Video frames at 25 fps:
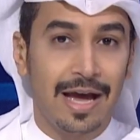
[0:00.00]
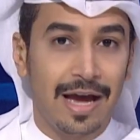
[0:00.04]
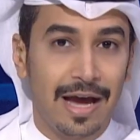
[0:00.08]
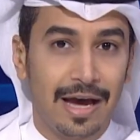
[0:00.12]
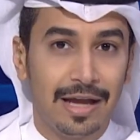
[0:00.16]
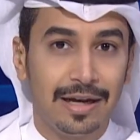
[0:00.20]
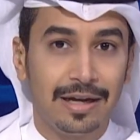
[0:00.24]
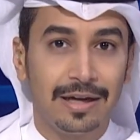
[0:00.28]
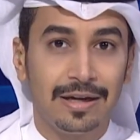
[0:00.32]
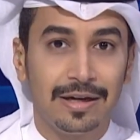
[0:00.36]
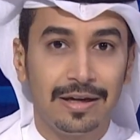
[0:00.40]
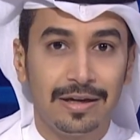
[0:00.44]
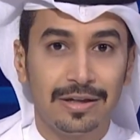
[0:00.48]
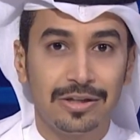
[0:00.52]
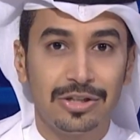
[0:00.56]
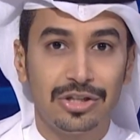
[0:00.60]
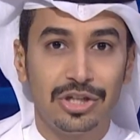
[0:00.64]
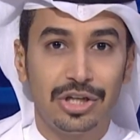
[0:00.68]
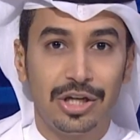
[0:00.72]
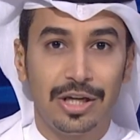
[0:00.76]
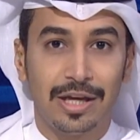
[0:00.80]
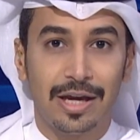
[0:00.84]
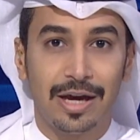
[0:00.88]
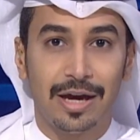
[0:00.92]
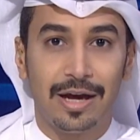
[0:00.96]

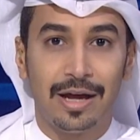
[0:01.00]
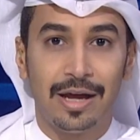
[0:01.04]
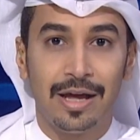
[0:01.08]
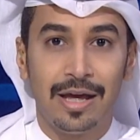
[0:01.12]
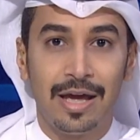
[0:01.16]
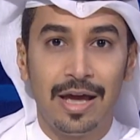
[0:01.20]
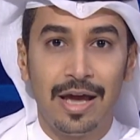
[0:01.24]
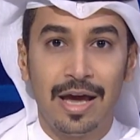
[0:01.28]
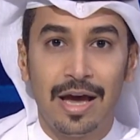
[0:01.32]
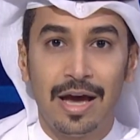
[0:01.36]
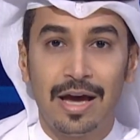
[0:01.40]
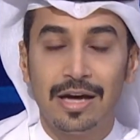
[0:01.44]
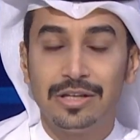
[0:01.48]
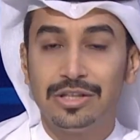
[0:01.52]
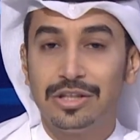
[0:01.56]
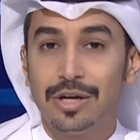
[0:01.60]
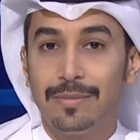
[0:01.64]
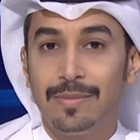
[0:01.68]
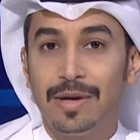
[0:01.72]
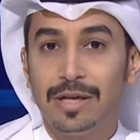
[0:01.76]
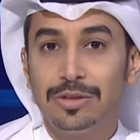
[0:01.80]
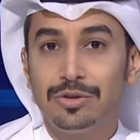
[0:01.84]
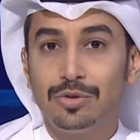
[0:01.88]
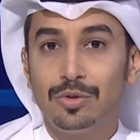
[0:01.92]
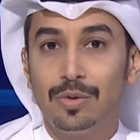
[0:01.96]
الخارجية
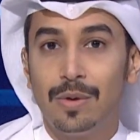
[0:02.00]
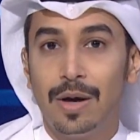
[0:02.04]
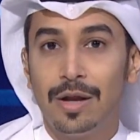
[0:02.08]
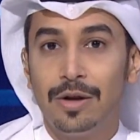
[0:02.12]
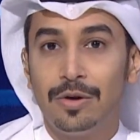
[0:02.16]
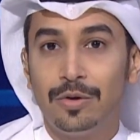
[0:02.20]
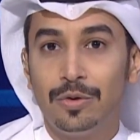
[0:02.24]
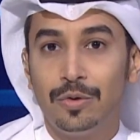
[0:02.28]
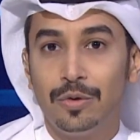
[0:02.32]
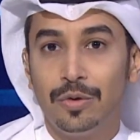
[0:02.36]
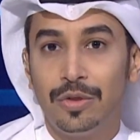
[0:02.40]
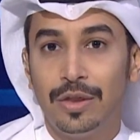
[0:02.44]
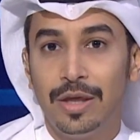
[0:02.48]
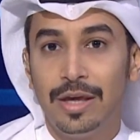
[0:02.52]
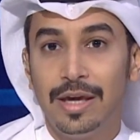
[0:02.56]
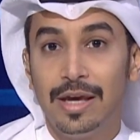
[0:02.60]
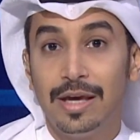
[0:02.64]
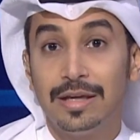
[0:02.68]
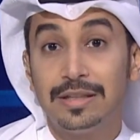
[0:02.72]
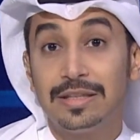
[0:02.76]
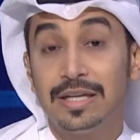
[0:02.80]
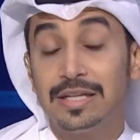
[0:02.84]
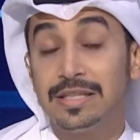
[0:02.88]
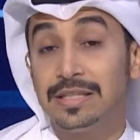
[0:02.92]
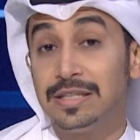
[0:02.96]
هجمات الحوثي
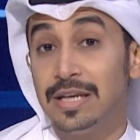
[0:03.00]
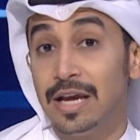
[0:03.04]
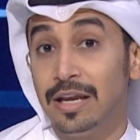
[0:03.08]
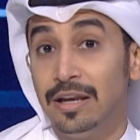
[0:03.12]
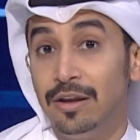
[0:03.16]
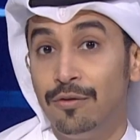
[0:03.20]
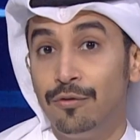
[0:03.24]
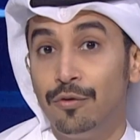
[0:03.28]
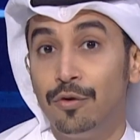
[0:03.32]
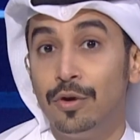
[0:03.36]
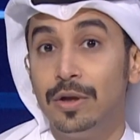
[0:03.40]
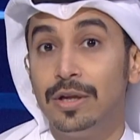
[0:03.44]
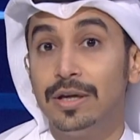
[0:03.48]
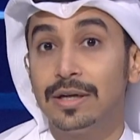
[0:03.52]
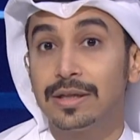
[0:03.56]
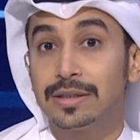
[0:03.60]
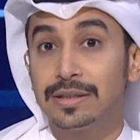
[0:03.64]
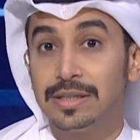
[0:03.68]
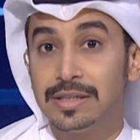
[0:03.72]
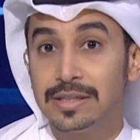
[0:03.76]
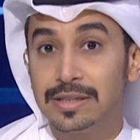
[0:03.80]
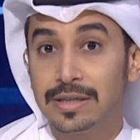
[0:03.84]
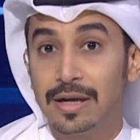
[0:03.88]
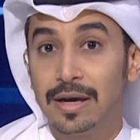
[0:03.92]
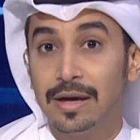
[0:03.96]
تستهدف
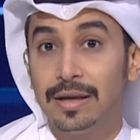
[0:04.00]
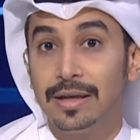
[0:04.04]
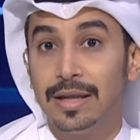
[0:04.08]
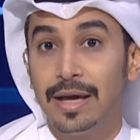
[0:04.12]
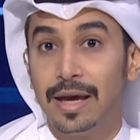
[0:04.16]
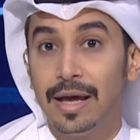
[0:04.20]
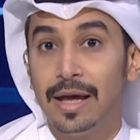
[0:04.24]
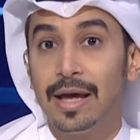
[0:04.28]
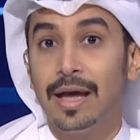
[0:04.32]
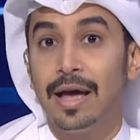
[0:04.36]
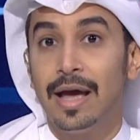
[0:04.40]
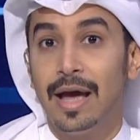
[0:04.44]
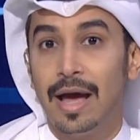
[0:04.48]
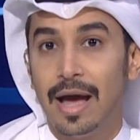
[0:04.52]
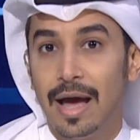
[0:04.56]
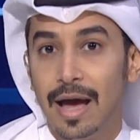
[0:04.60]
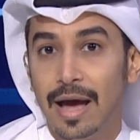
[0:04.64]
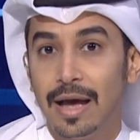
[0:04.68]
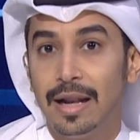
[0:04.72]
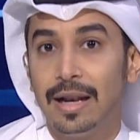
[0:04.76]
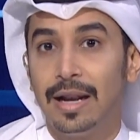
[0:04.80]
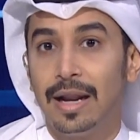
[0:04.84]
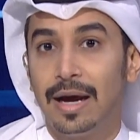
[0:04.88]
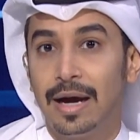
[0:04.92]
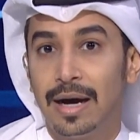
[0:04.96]
الاقتصاد
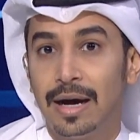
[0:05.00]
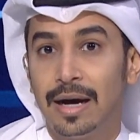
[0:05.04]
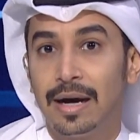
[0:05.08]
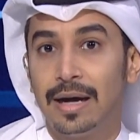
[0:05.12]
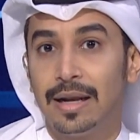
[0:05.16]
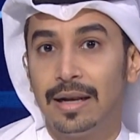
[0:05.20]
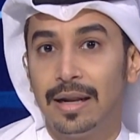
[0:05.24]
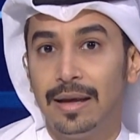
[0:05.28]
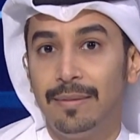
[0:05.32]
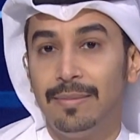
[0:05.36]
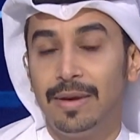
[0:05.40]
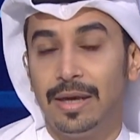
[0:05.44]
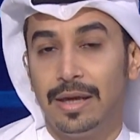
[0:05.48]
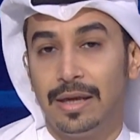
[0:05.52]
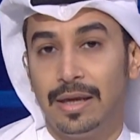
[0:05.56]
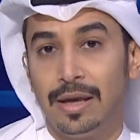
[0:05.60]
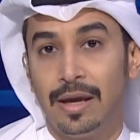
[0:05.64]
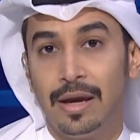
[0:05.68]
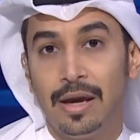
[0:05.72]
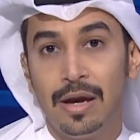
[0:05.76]
العالمي